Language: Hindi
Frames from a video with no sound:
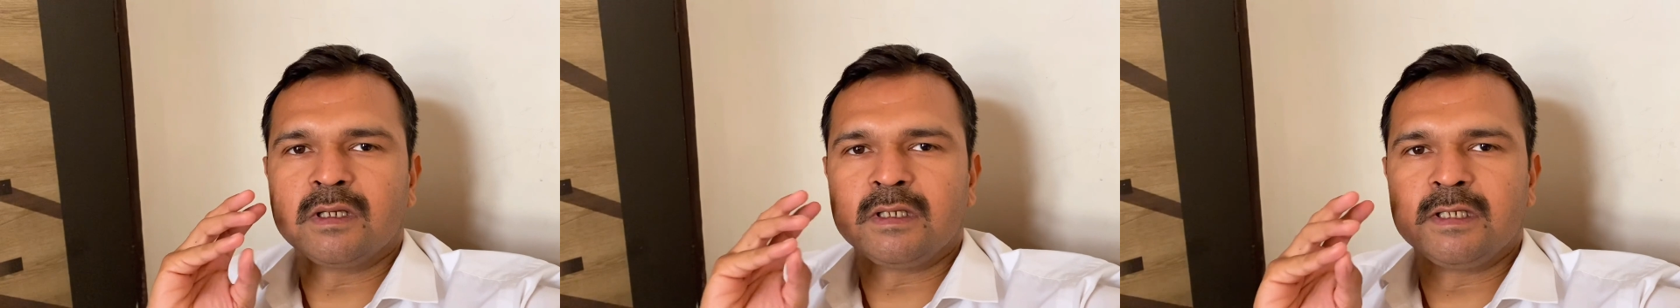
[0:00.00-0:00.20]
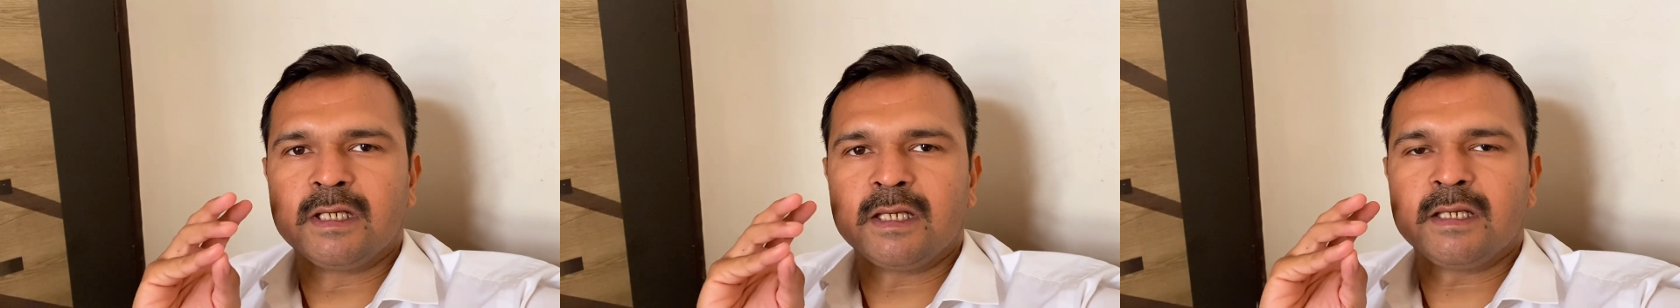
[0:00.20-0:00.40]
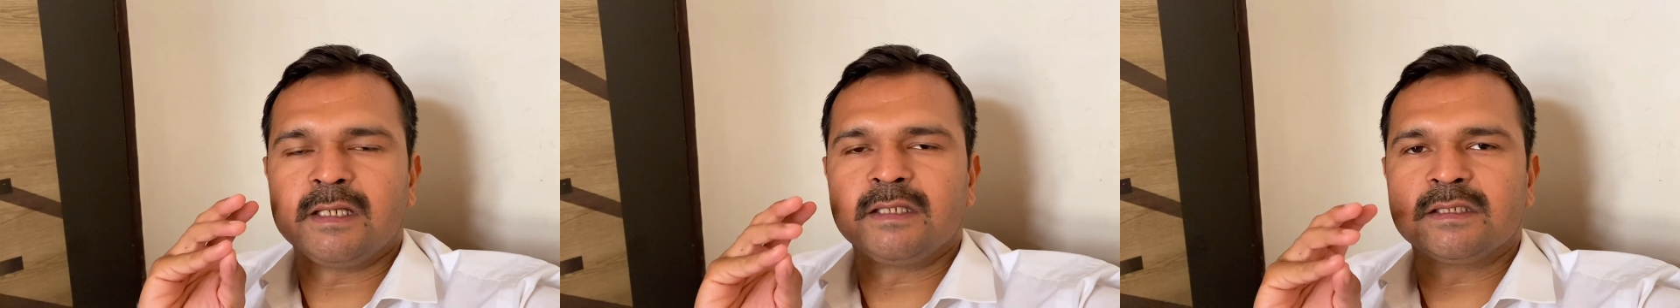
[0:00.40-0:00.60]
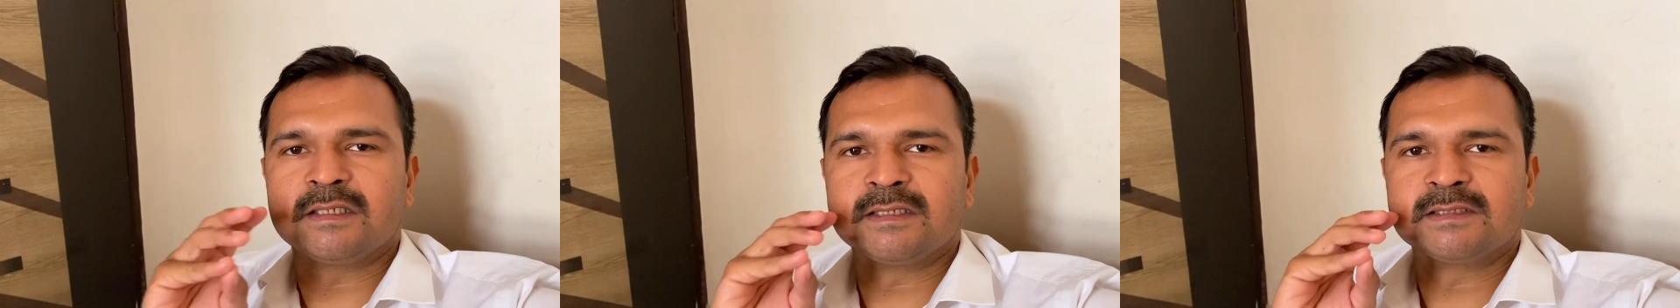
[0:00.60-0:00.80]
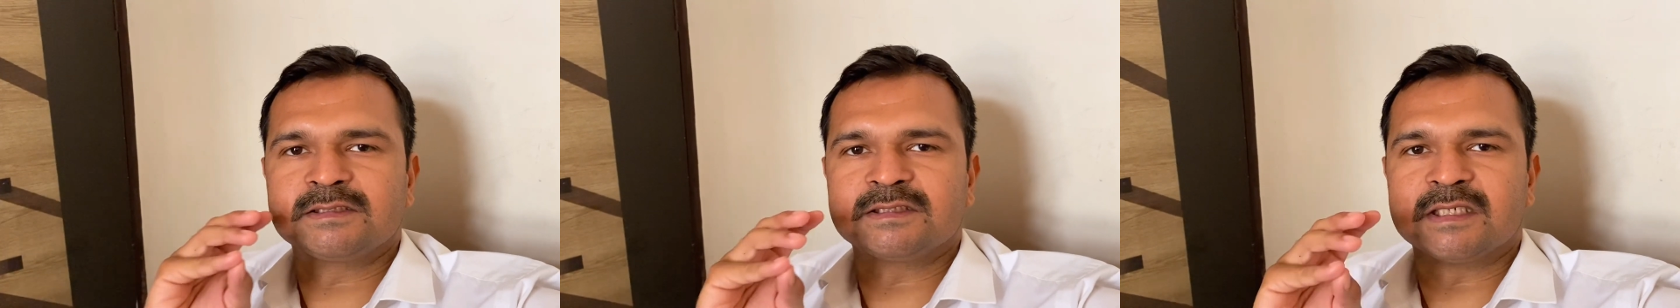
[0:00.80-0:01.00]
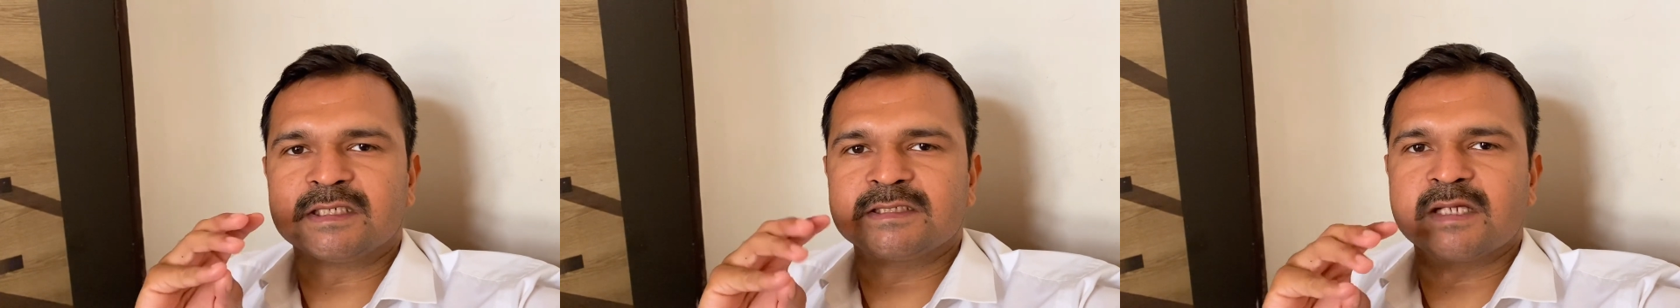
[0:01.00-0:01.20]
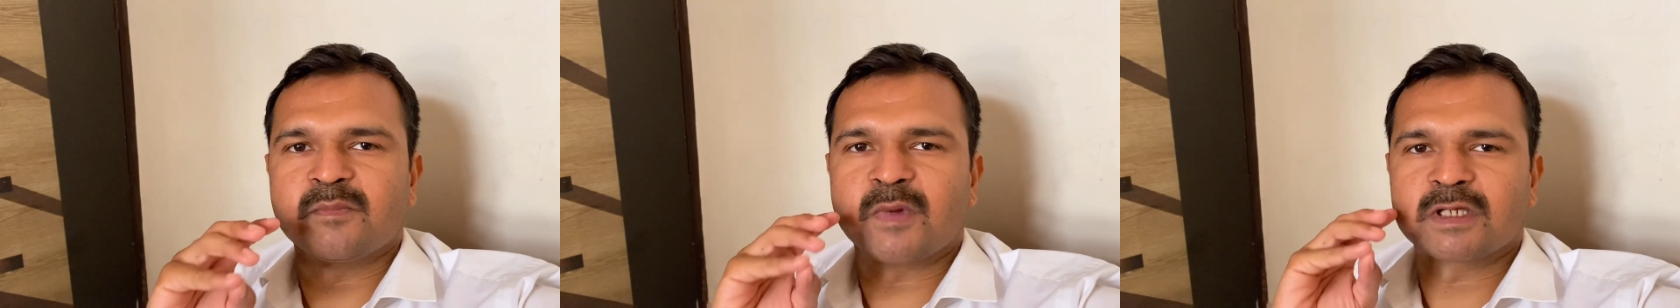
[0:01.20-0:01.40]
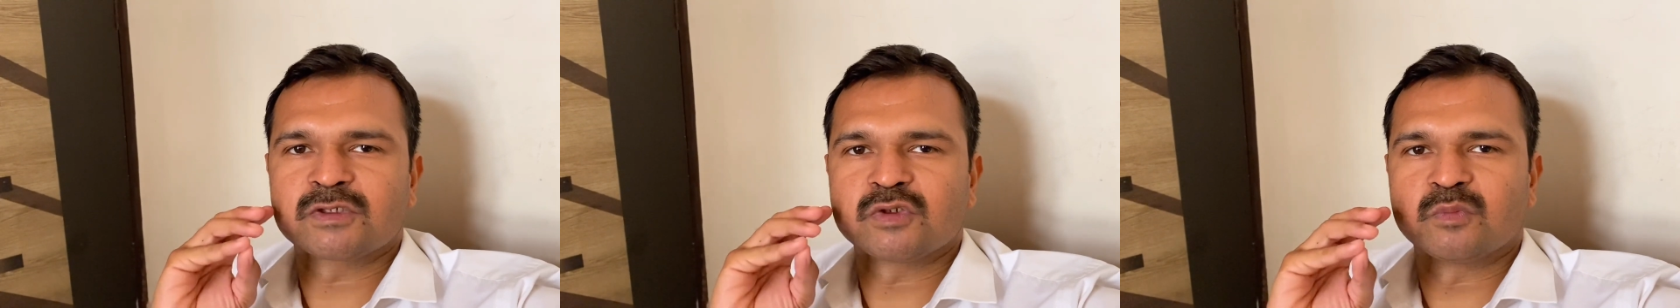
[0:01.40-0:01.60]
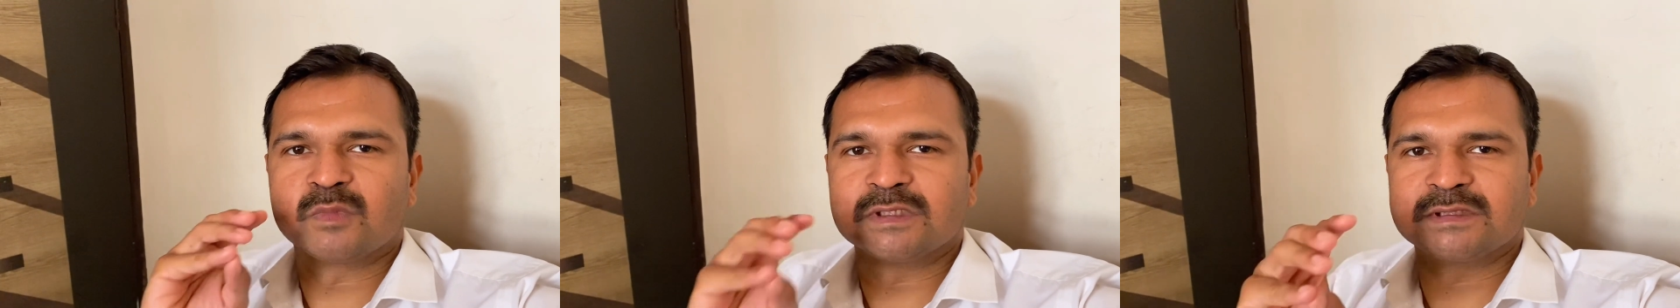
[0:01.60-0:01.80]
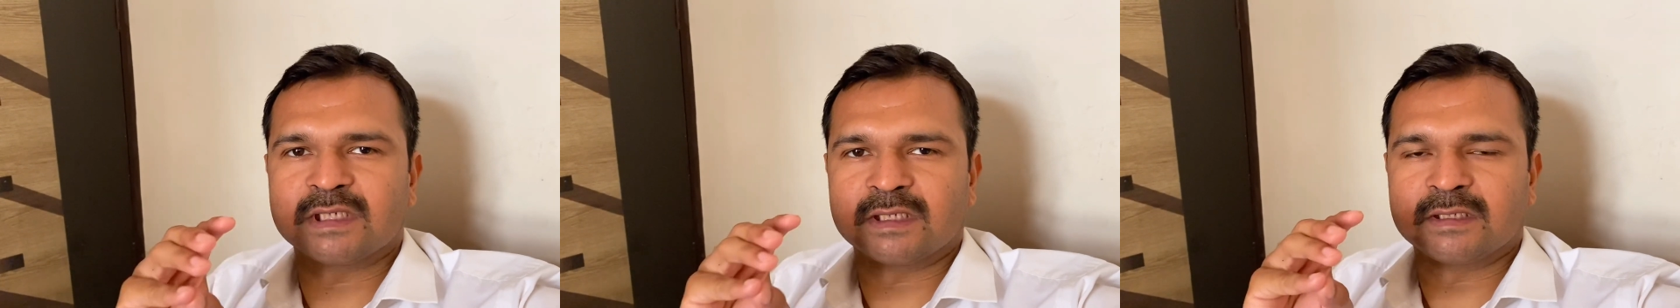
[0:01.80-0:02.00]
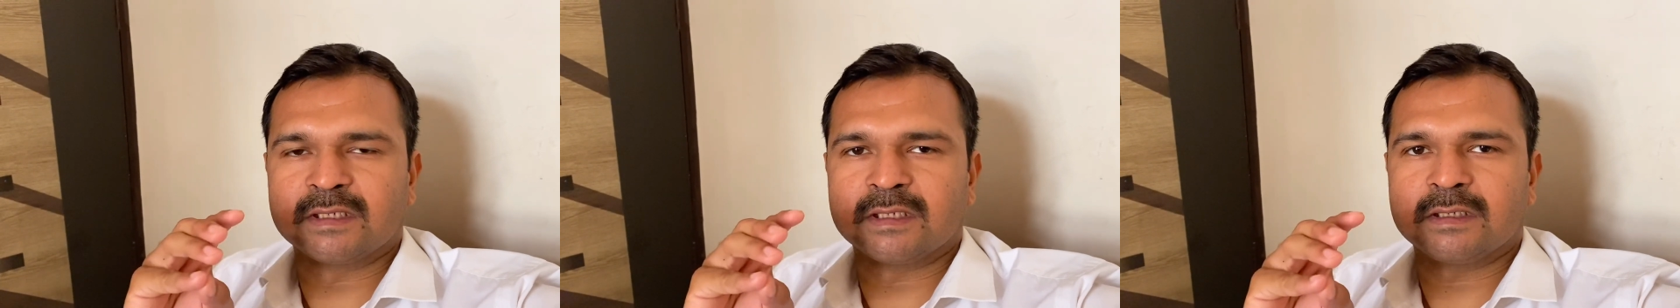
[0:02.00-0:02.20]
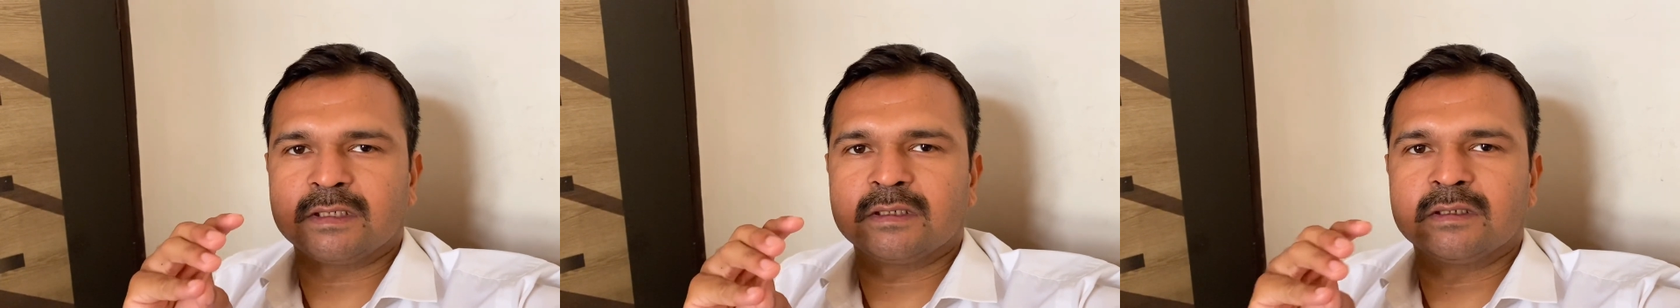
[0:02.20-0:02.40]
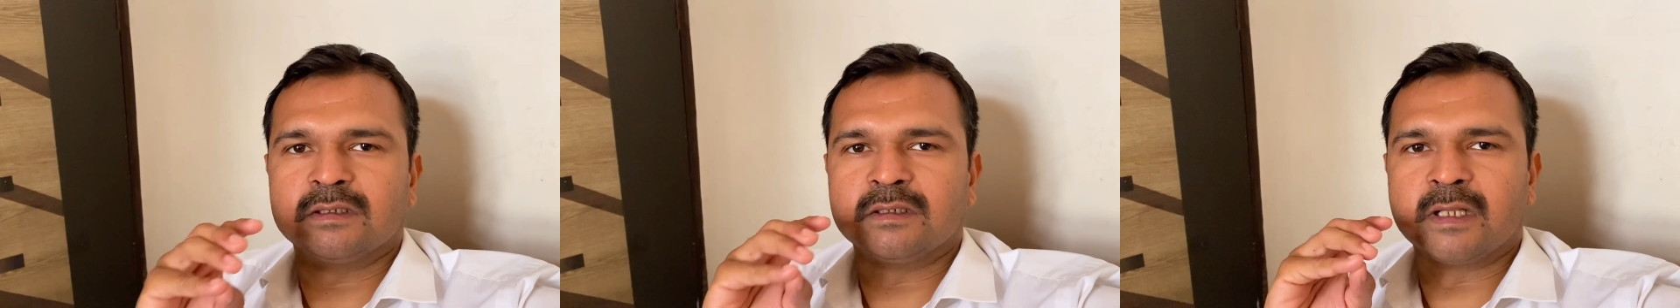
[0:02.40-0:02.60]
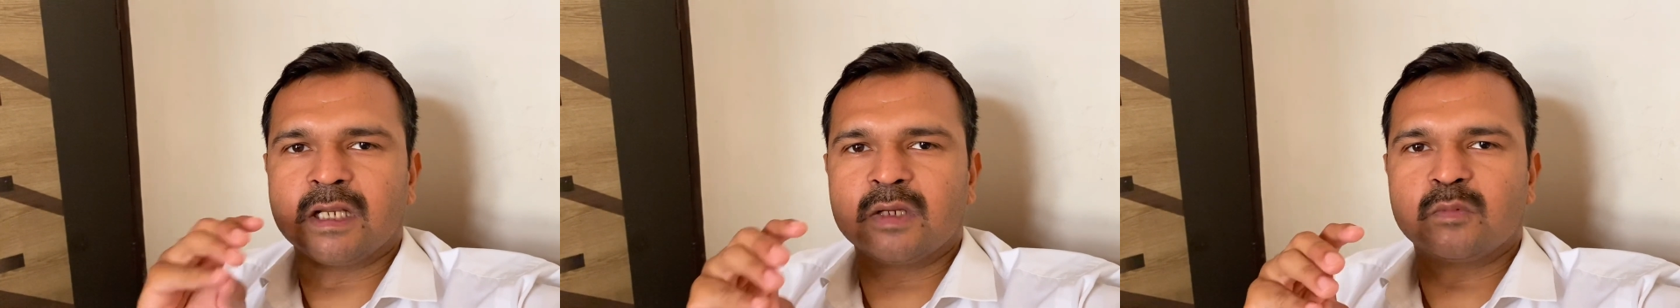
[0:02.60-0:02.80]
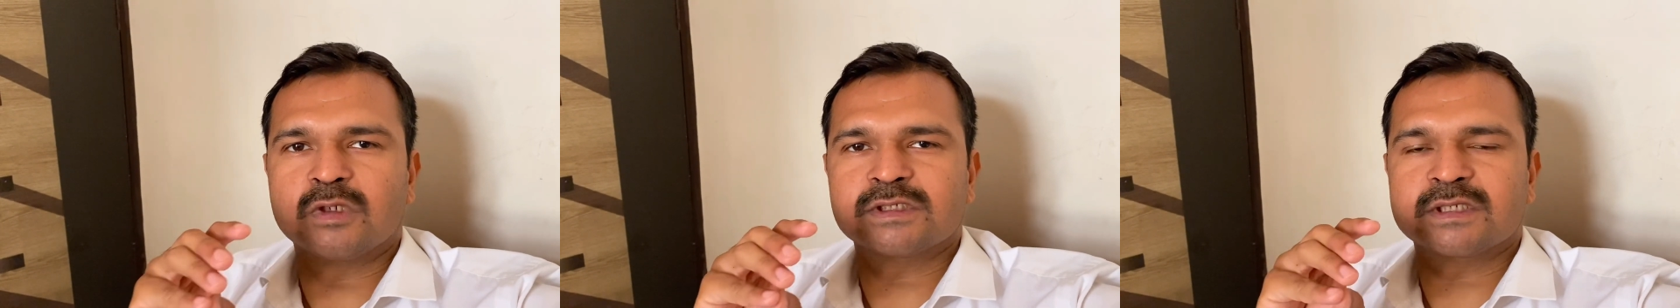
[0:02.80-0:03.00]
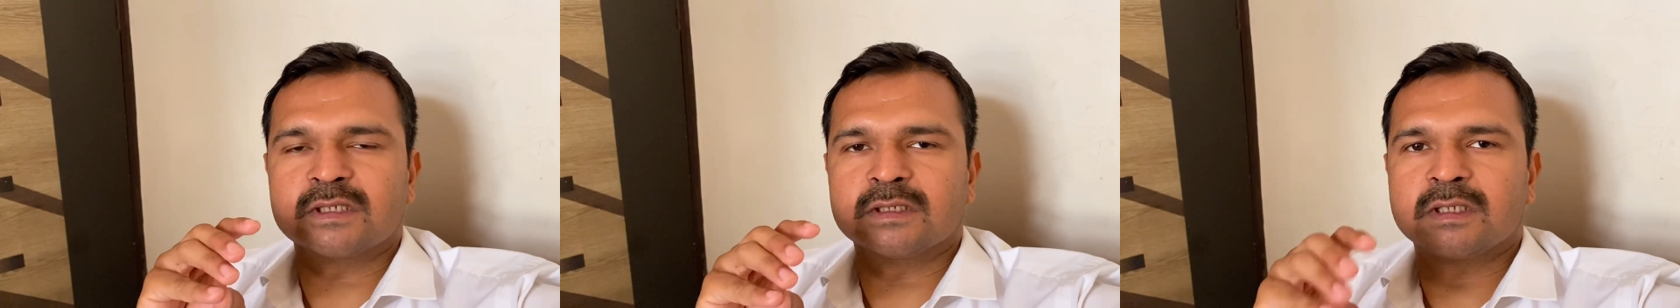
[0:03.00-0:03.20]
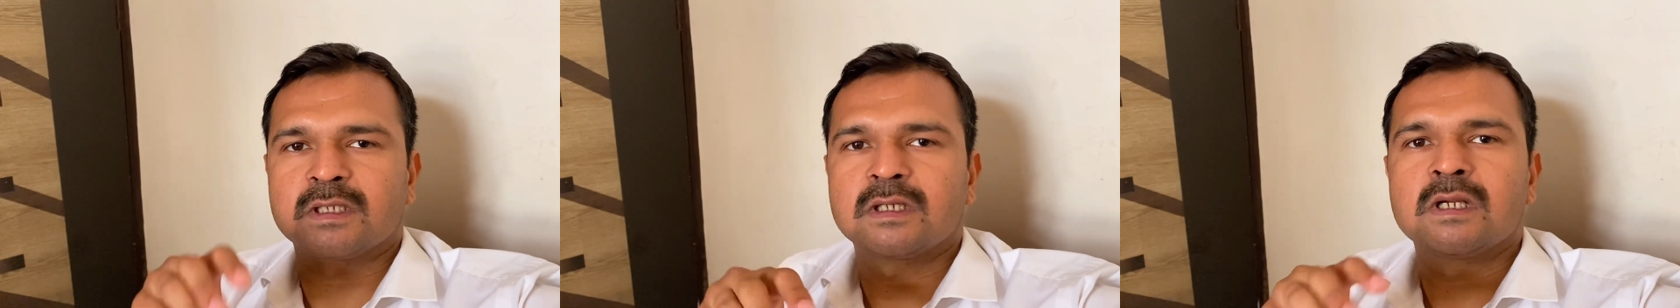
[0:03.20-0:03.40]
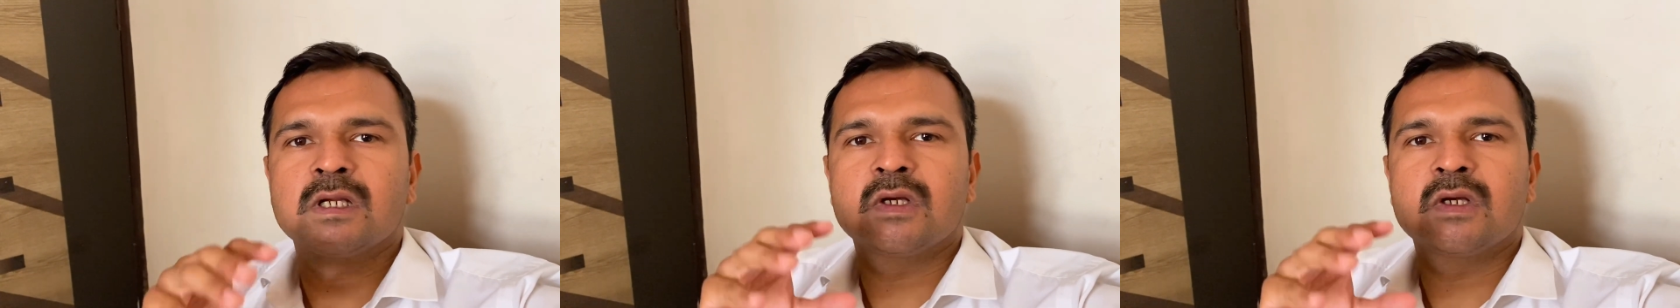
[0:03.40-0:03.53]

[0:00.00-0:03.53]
ये इन तीन स्टेट से मैक्सिमम बच्चे आते हैं दिल्ली पुलिस के अंदर